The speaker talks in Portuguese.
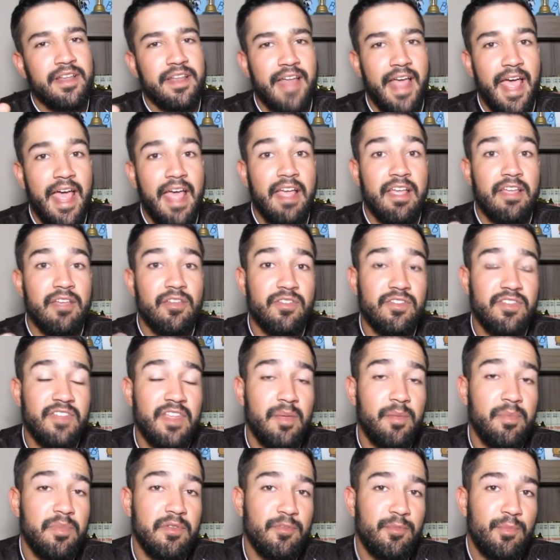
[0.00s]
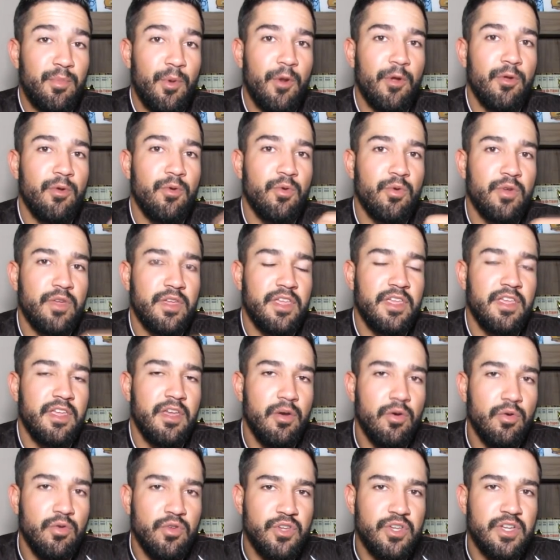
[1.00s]
né? Eu sempre exponho o que
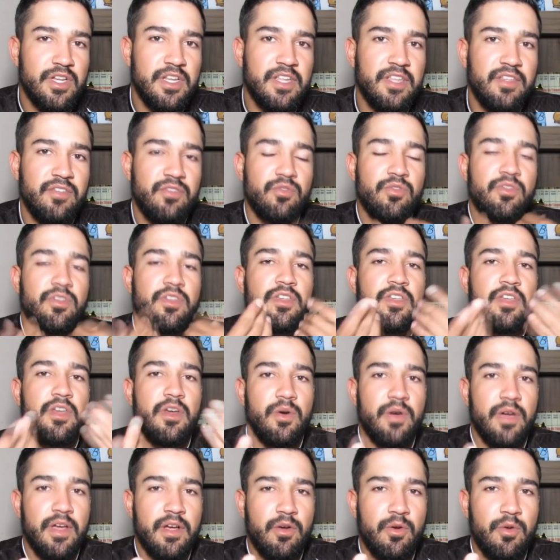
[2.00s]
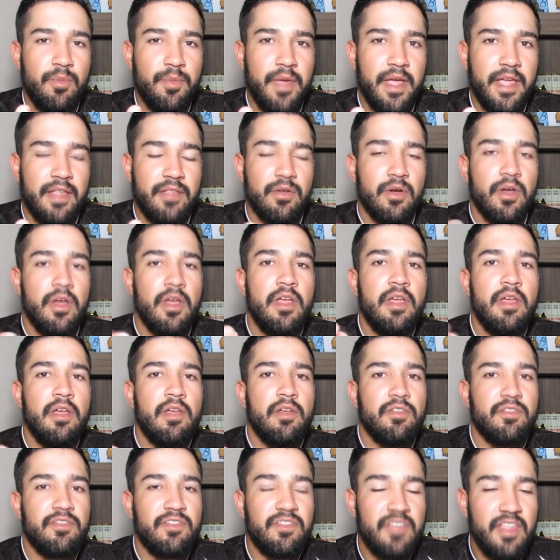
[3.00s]
eu utilizo, o que eu recomendo.
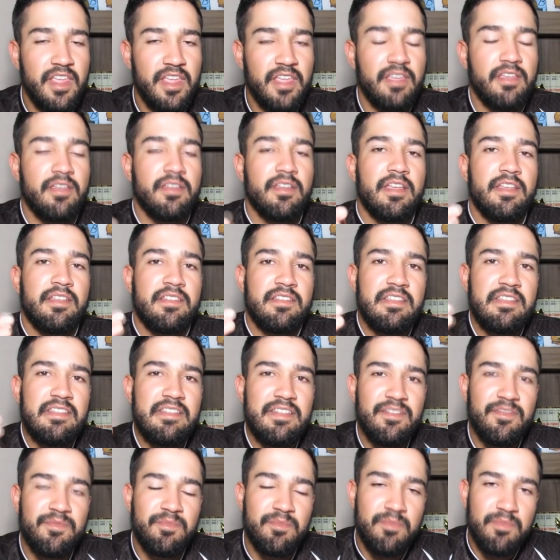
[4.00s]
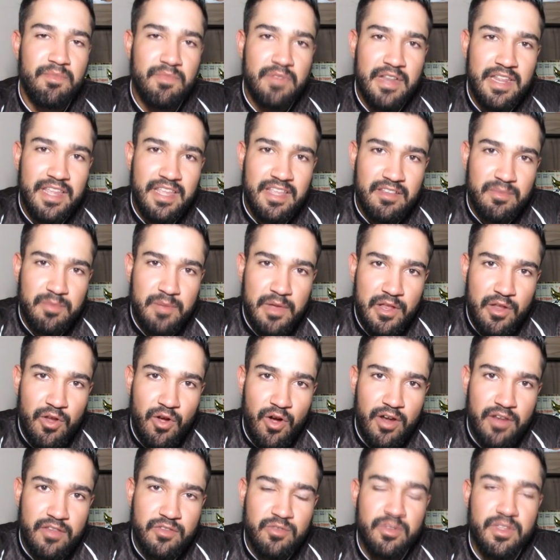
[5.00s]
Sim, existe linhas
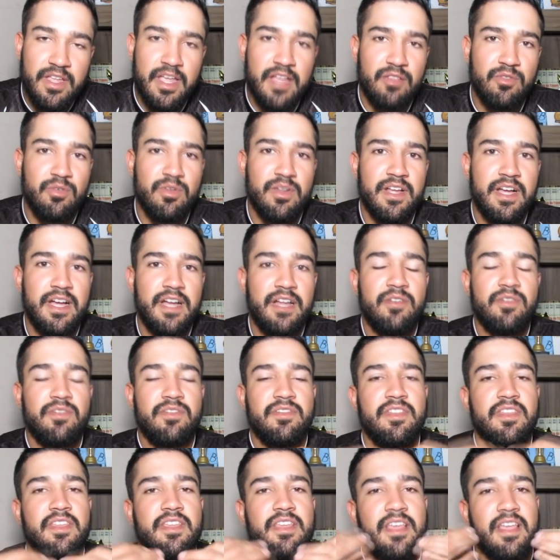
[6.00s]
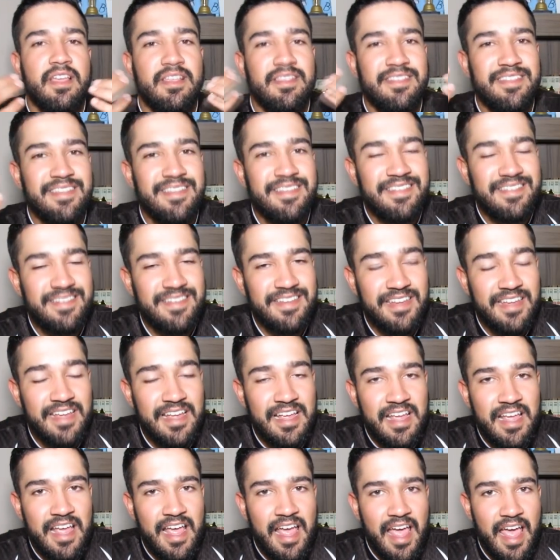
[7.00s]
melhores do que a Durânio, sim, existe...
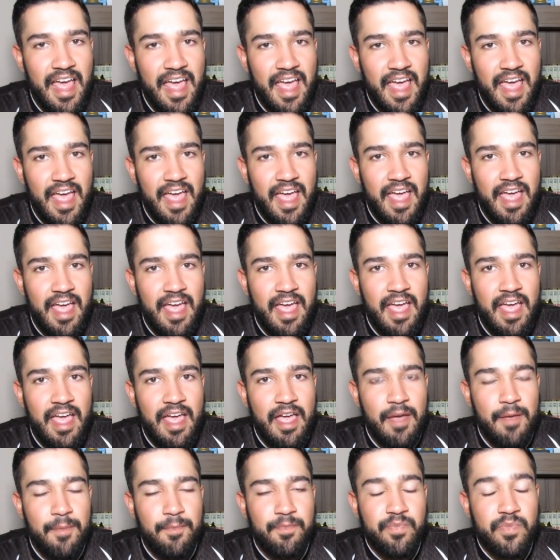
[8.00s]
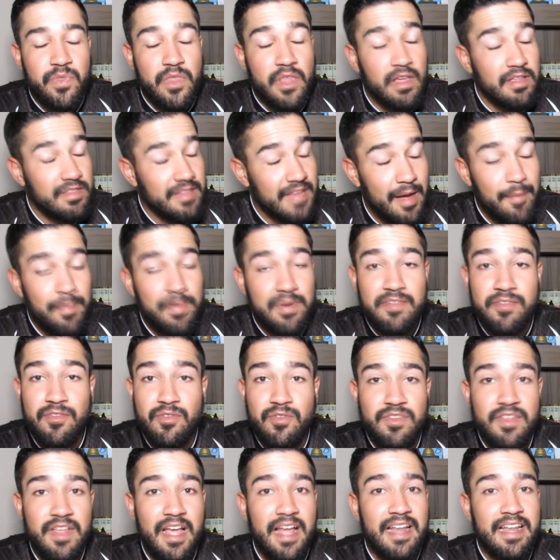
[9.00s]
É... Dá para
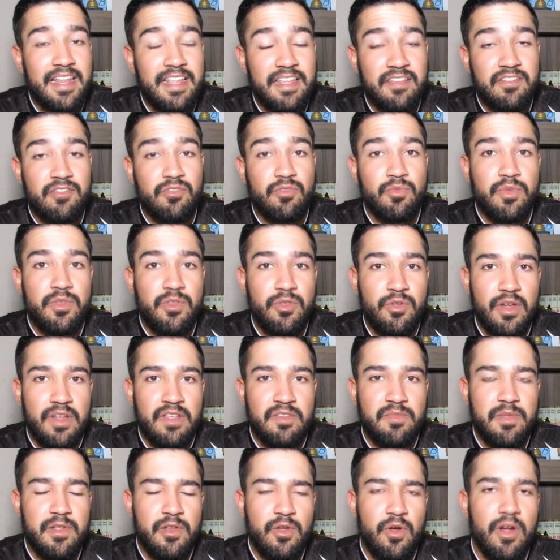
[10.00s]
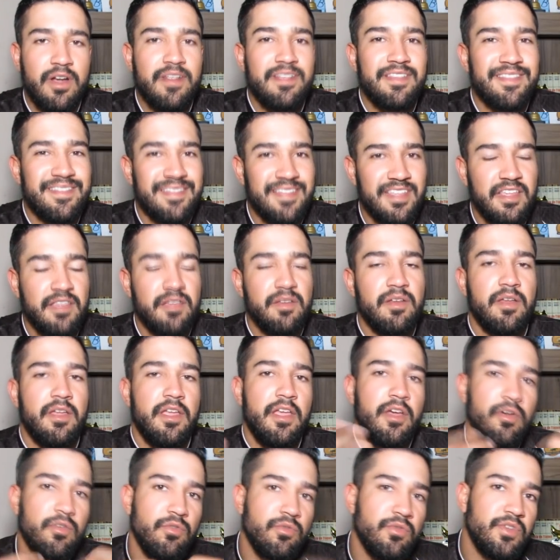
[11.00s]
se usar linhas com bitolas menores? Sim.
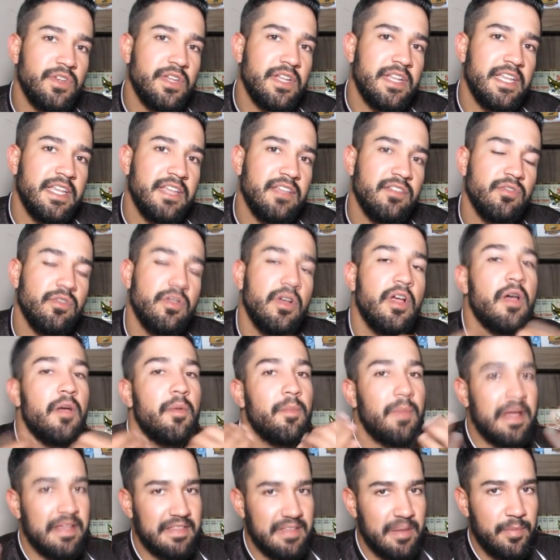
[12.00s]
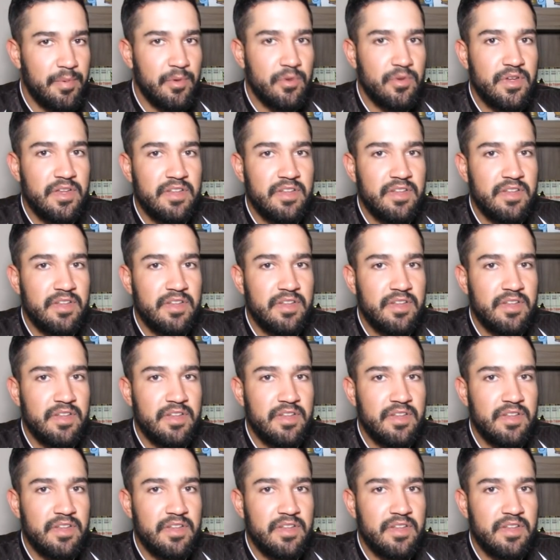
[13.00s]
Eu não utilizo, mas dá para